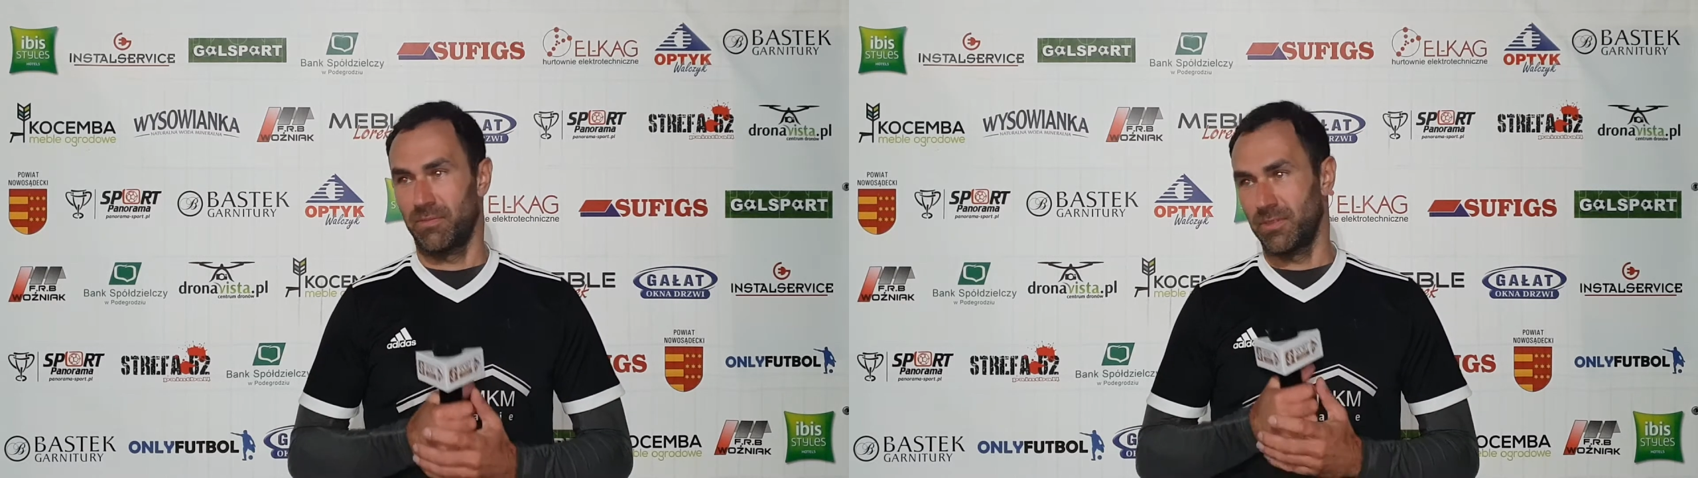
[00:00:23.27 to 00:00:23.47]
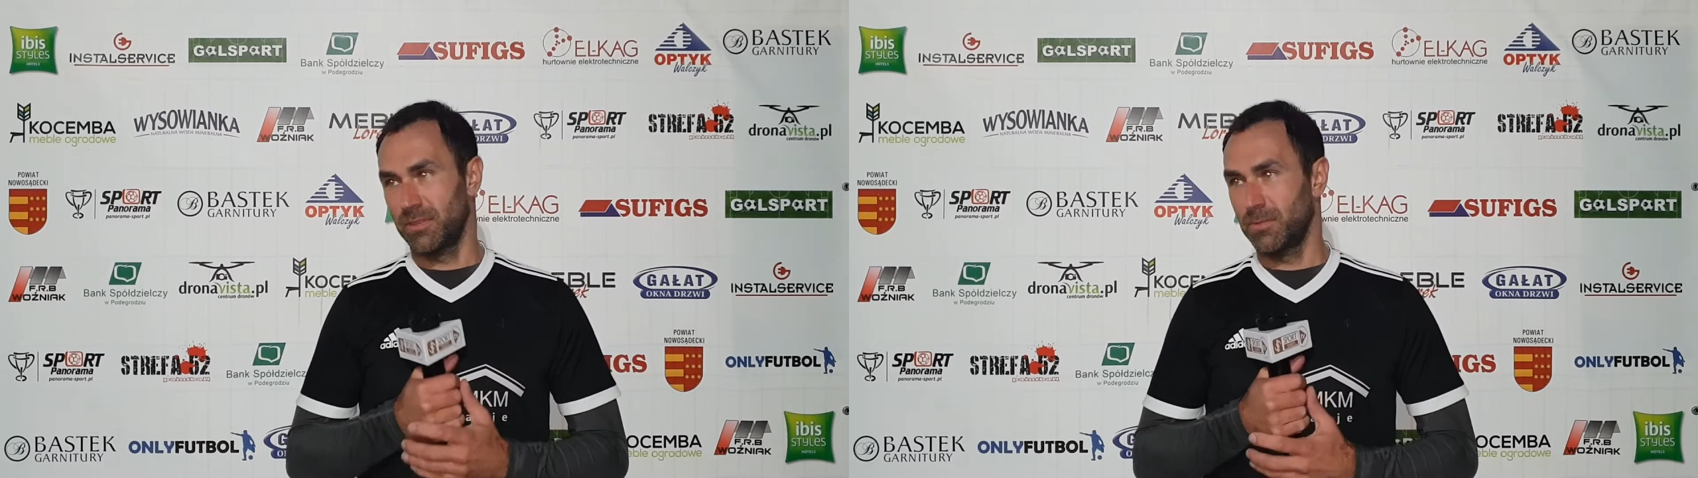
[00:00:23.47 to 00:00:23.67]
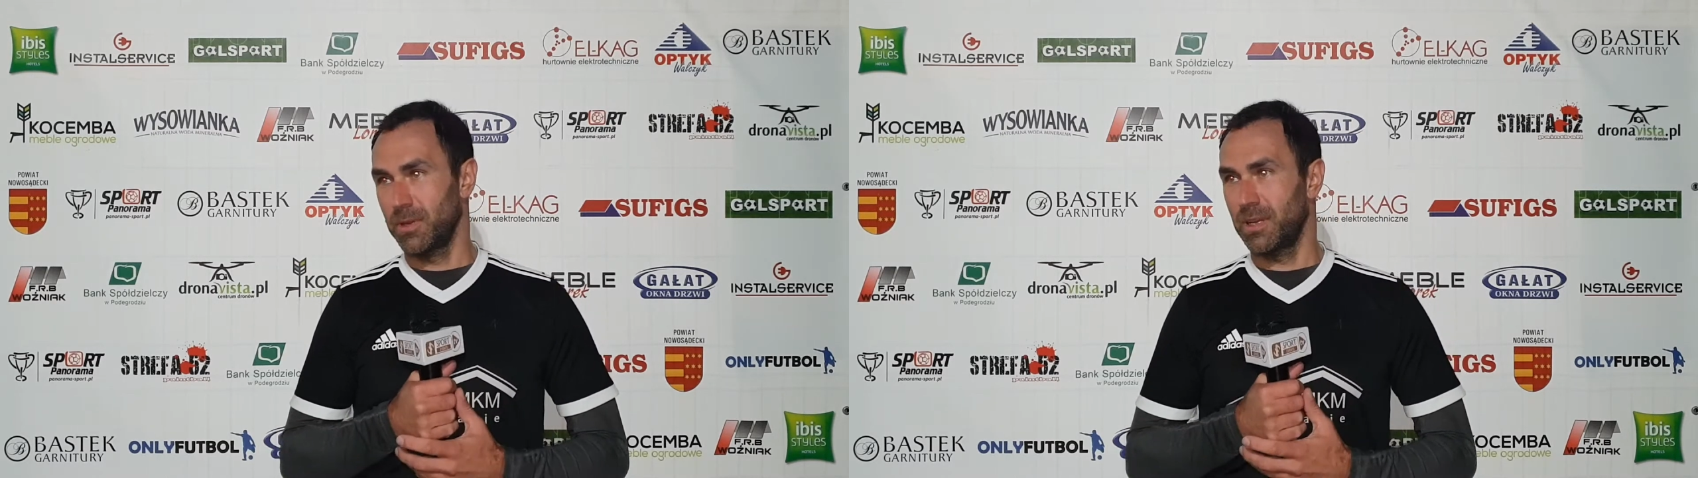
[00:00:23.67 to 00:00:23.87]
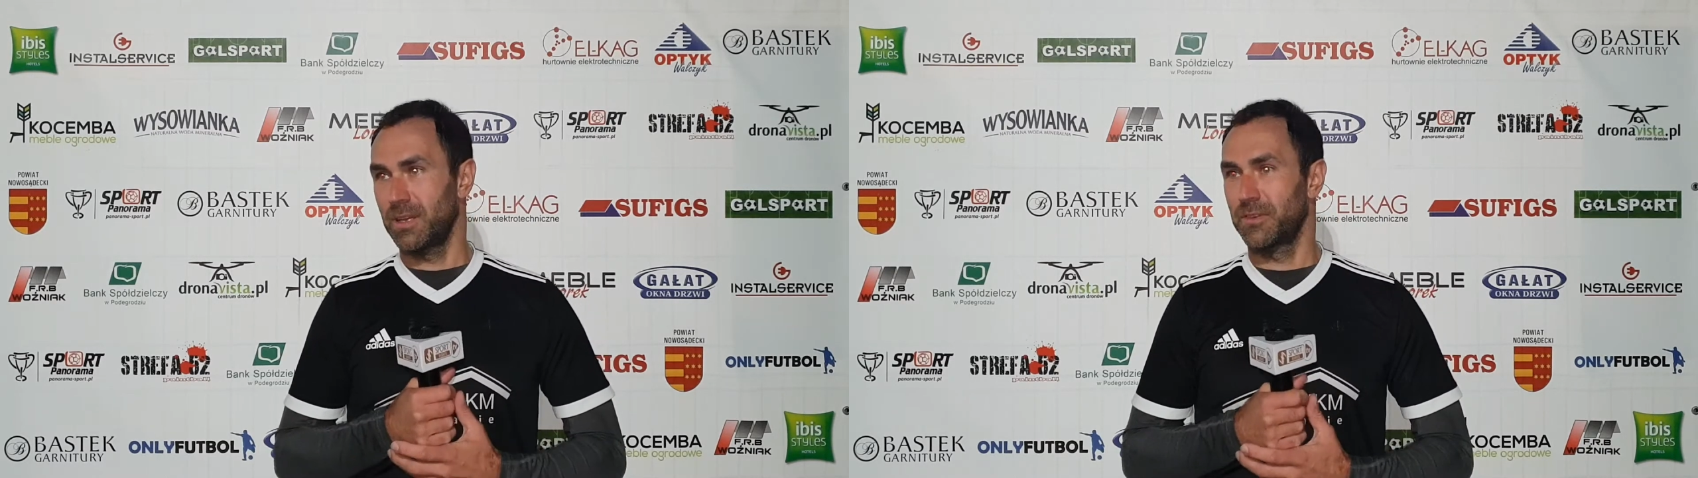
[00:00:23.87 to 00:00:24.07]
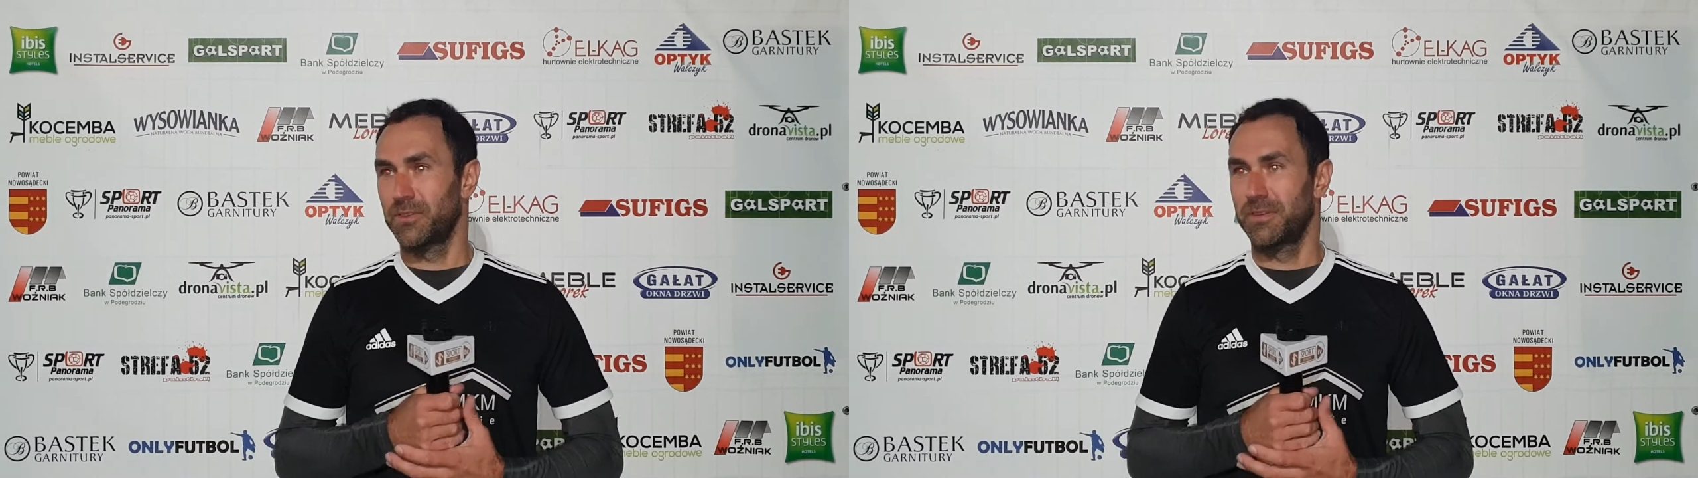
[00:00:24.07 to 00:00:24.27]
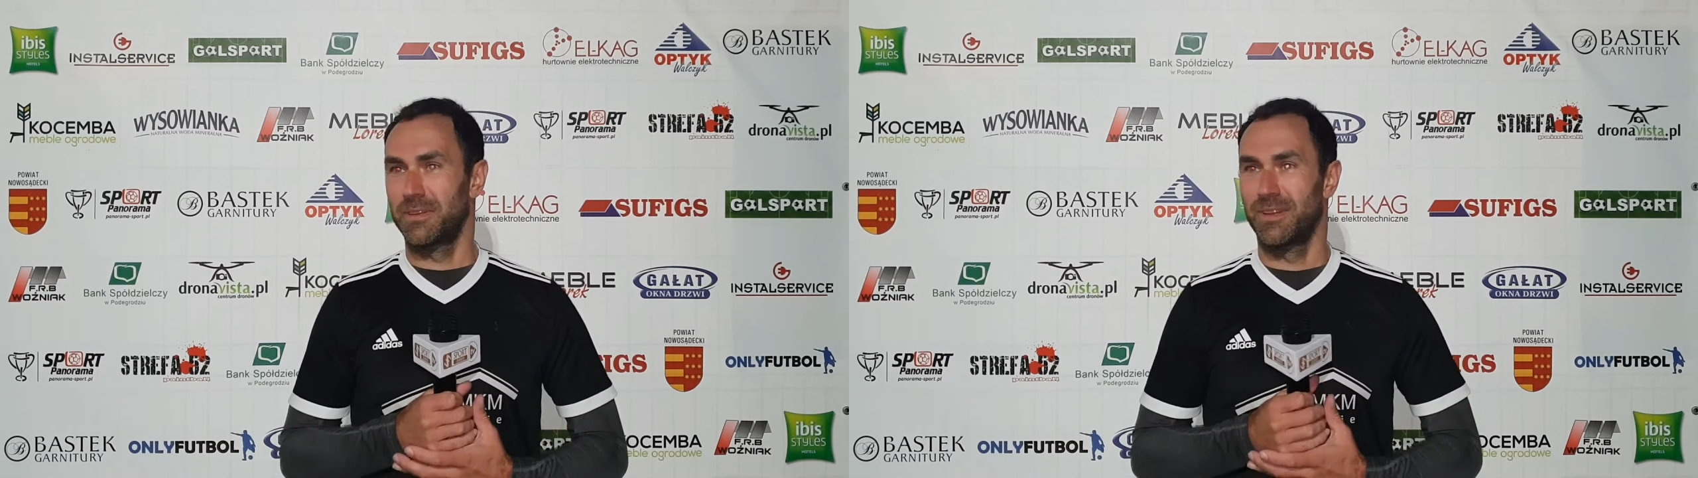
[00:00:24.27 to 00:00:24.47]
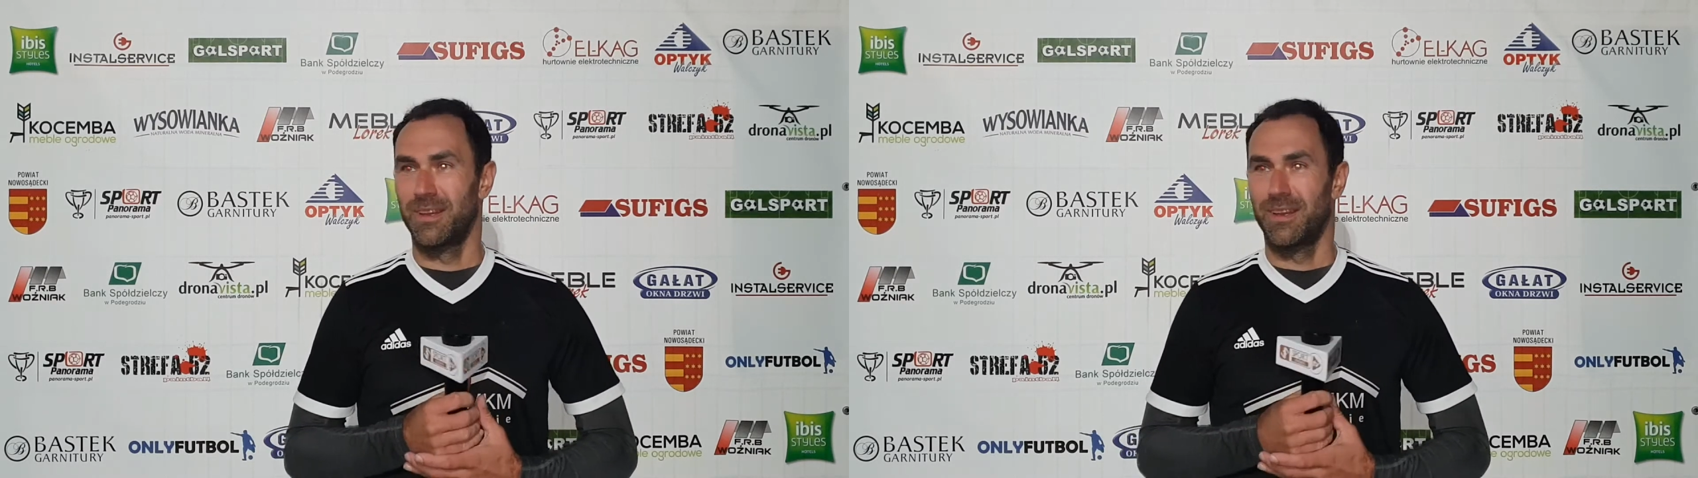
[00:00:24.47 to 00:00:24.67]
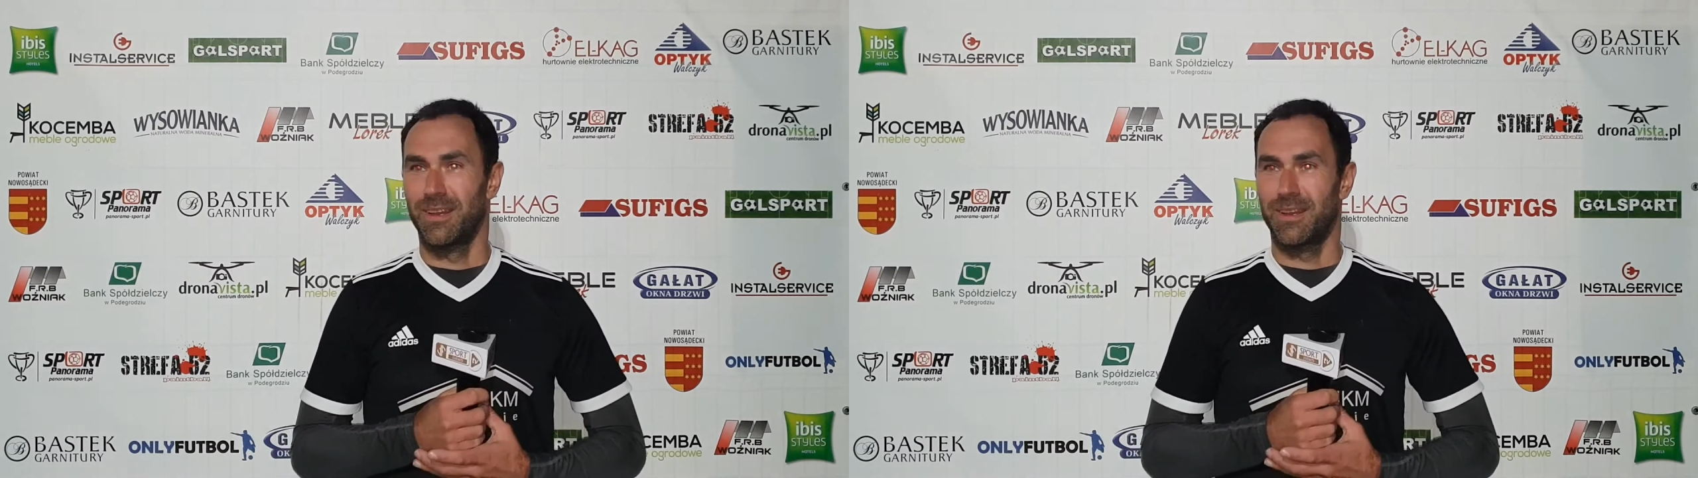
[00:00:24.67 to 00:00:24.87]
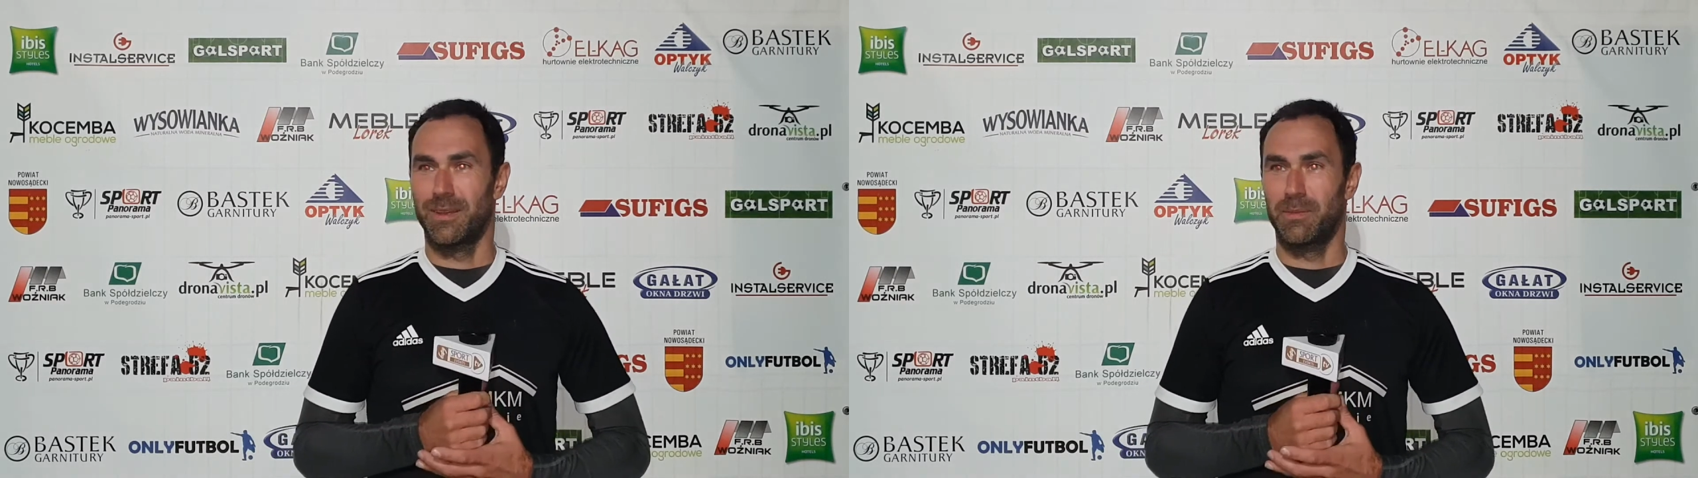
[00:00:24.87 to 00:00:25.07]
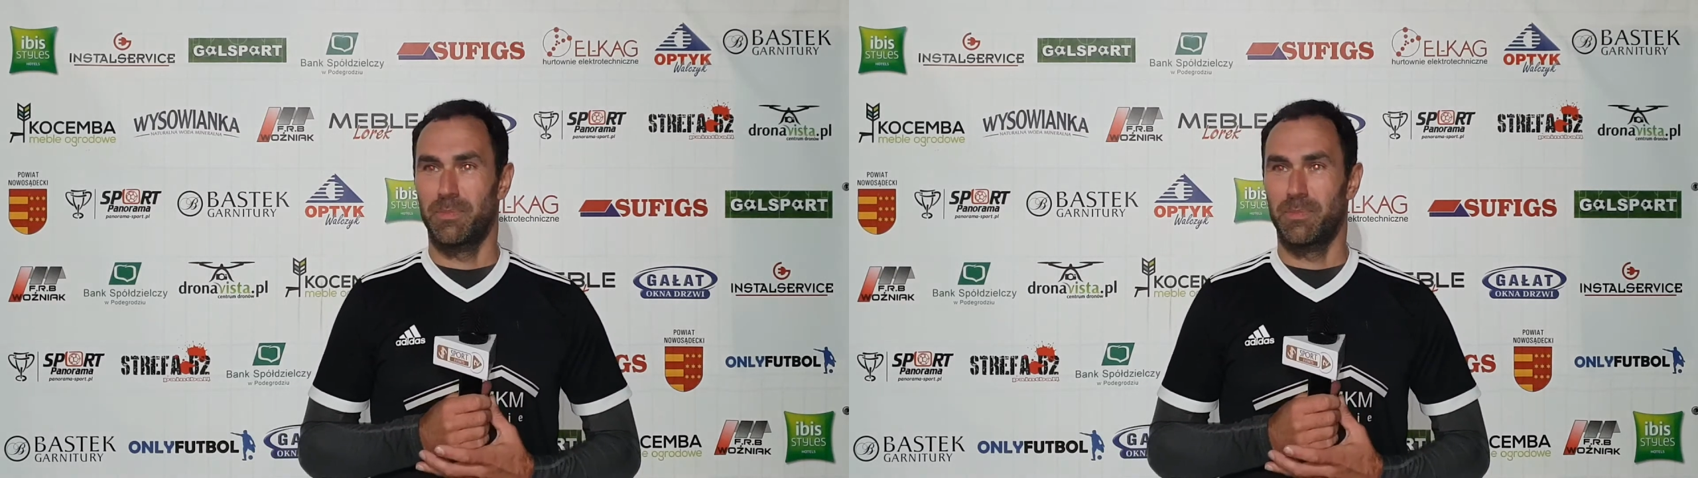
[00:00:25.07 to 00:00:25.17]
Wiesz co, Łukasz, E,